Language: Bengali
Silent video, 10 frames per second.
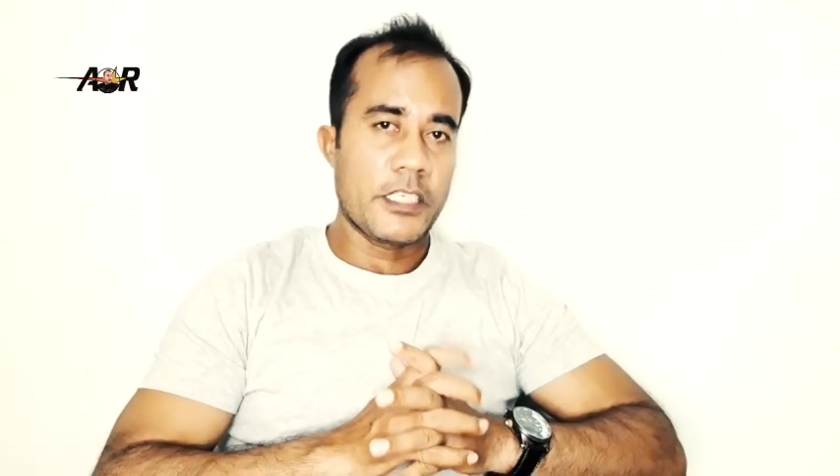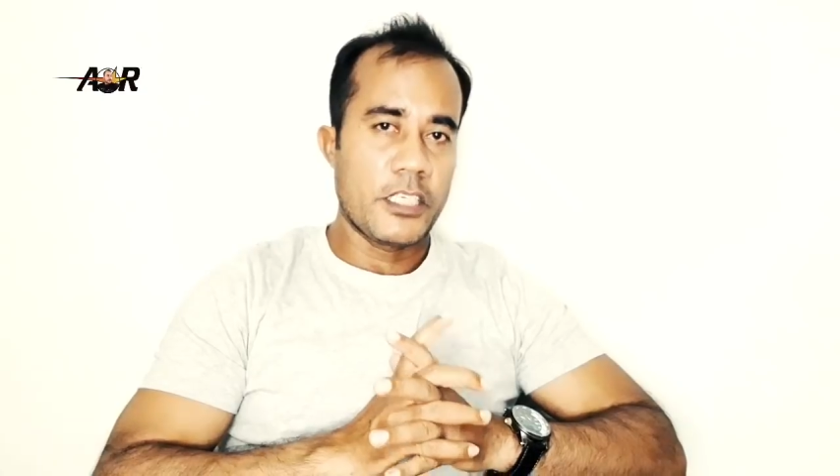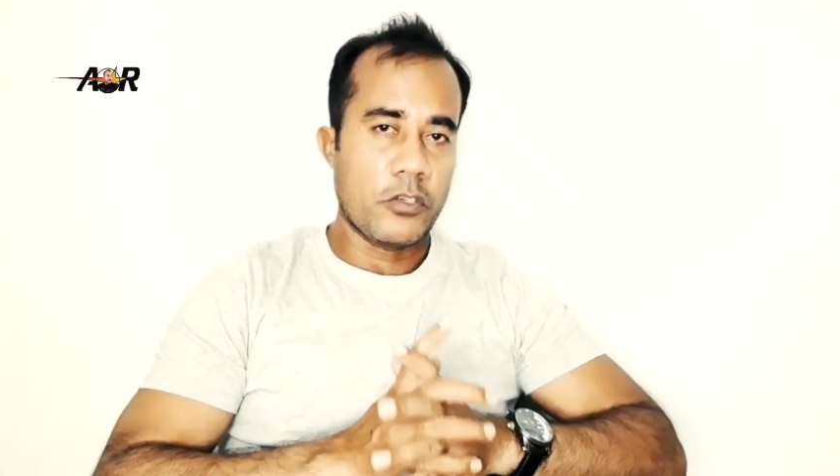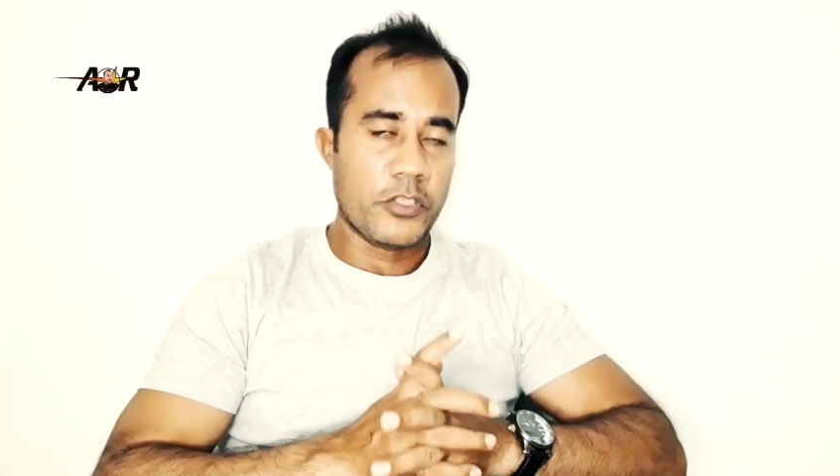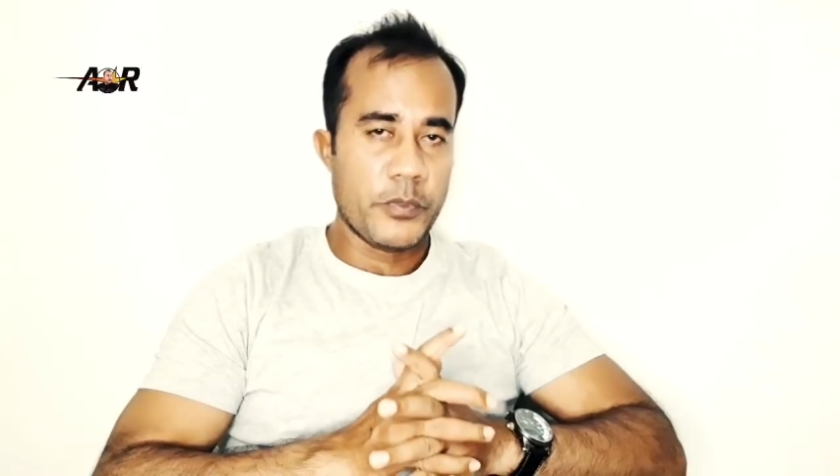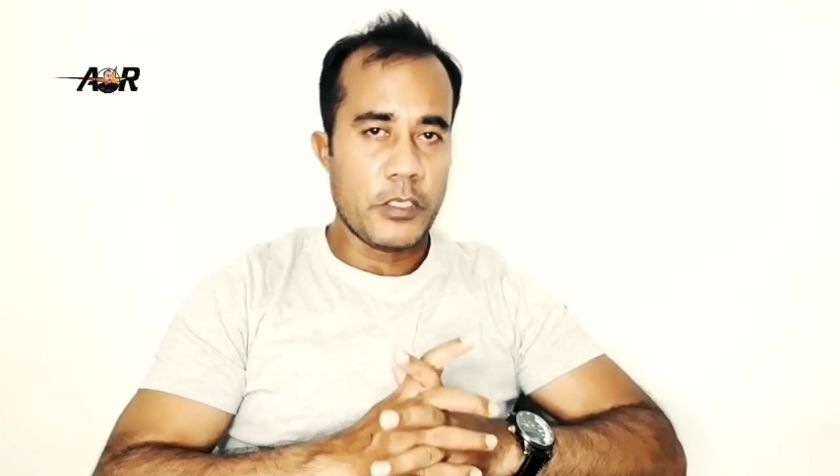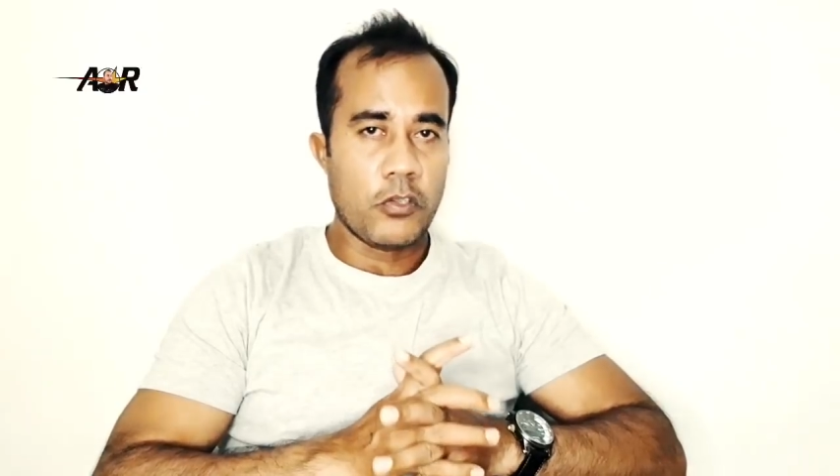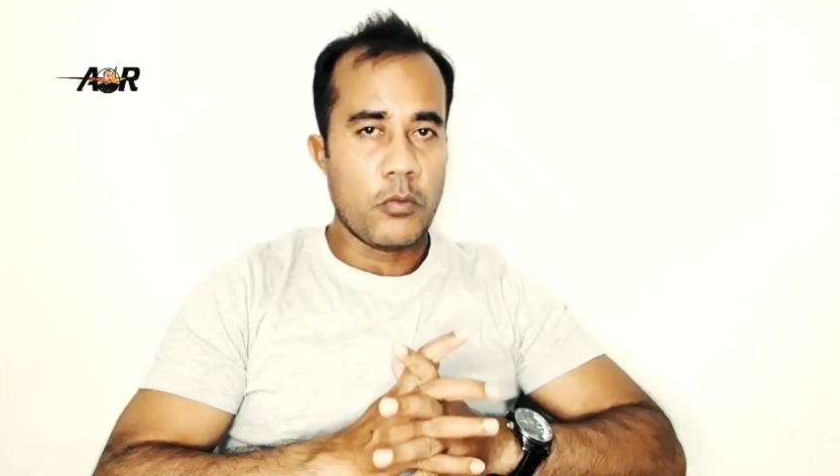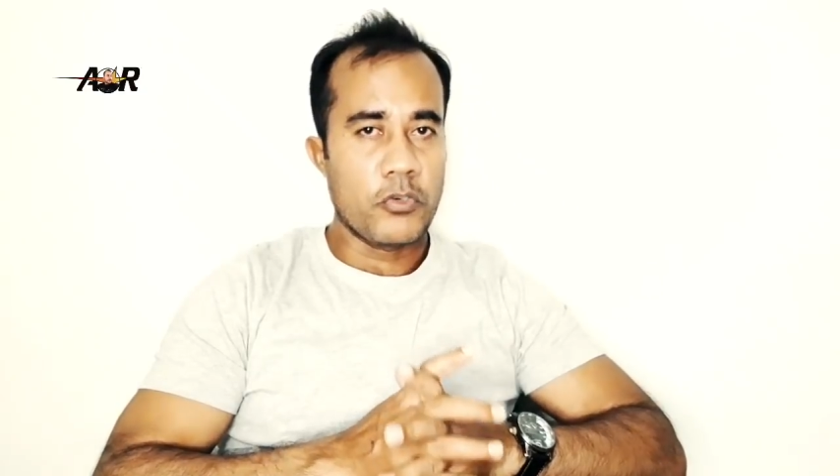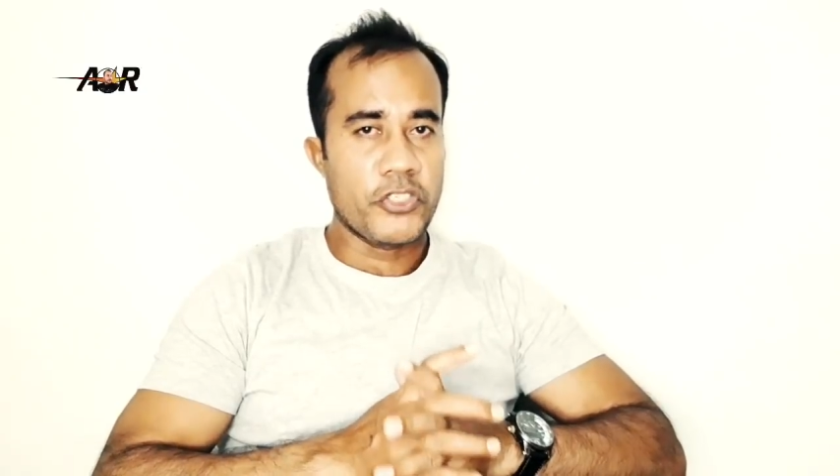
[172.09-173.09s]
সেই হসপিটাল
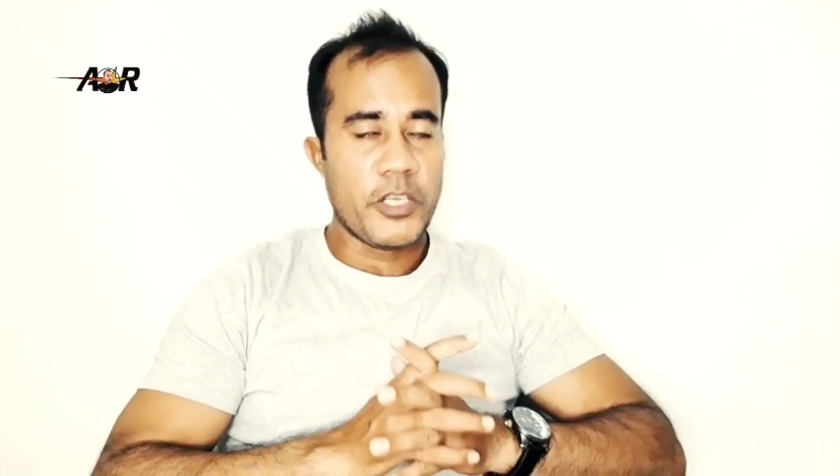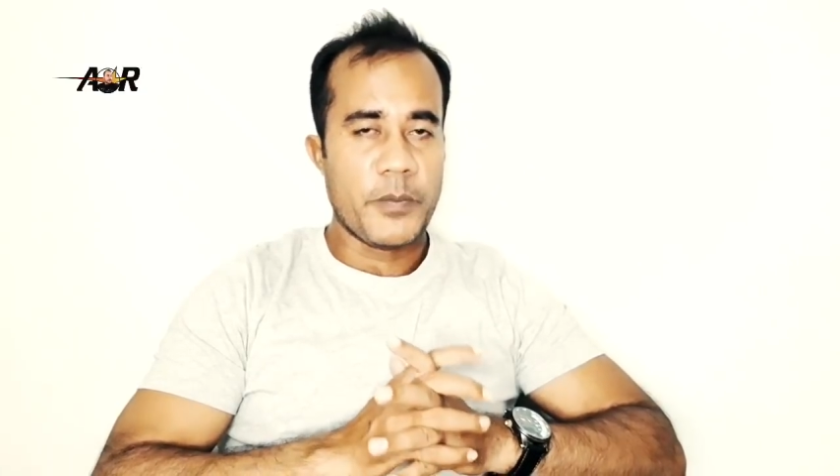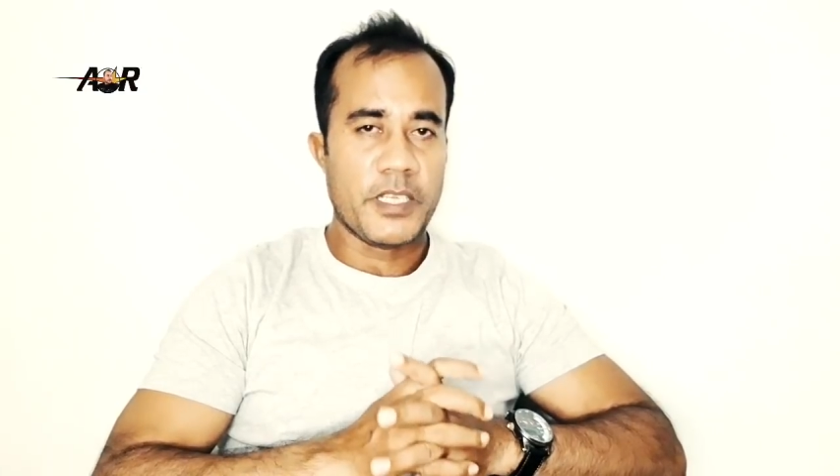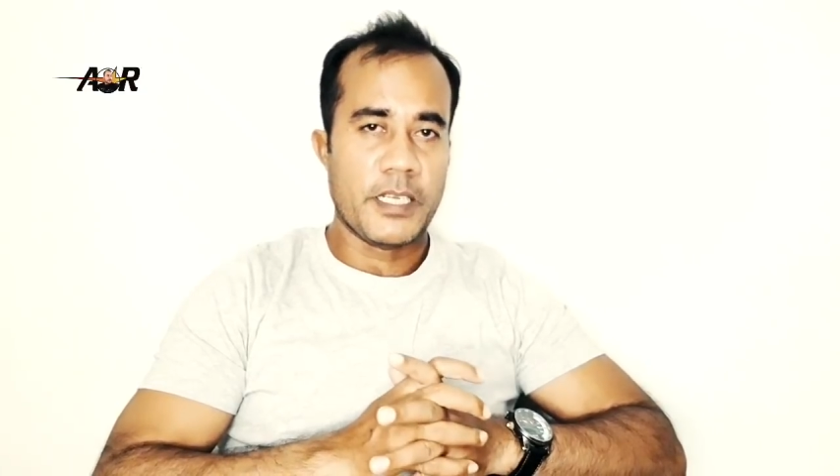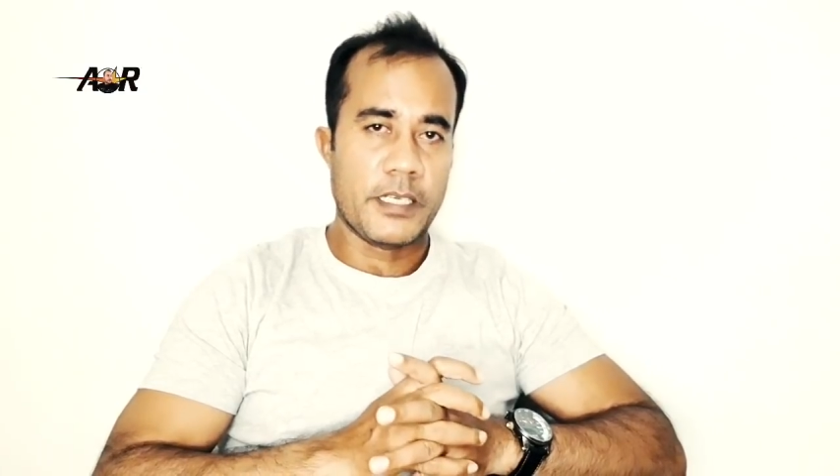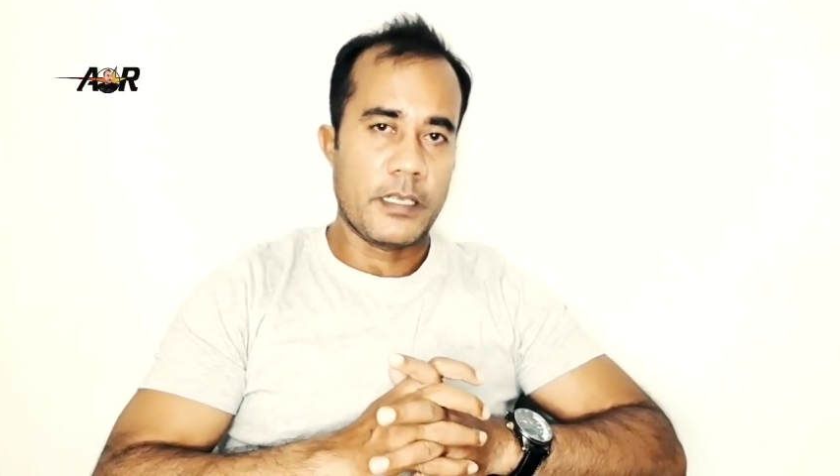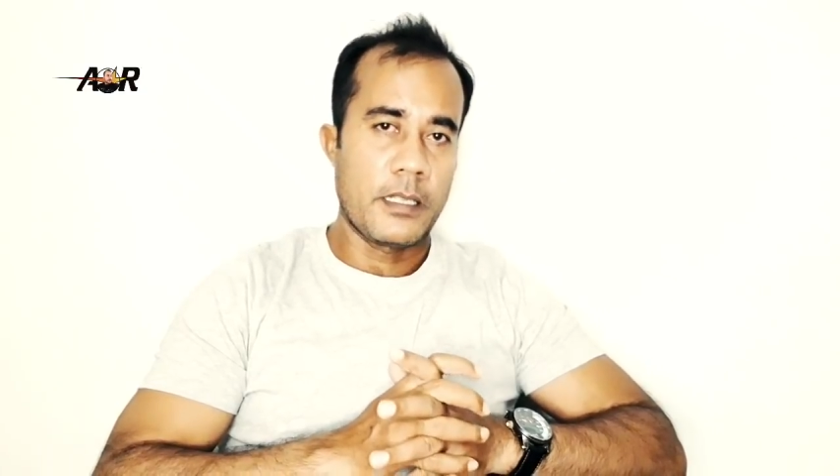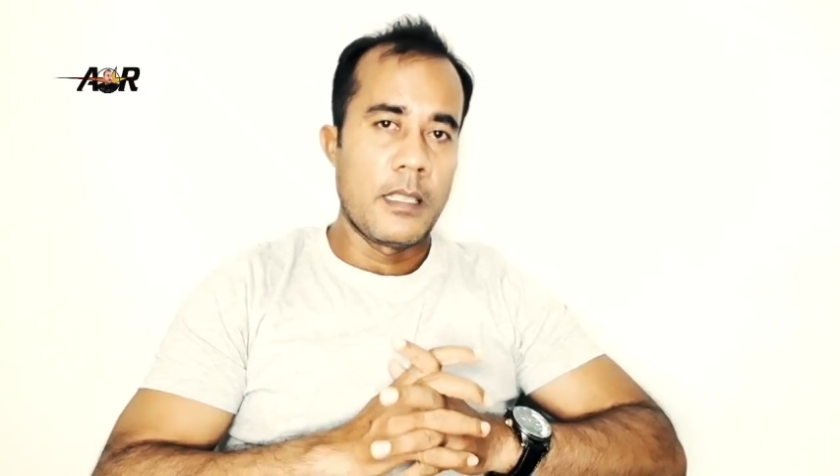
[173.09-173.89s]
তো অবশ্যই আপনাকে একটা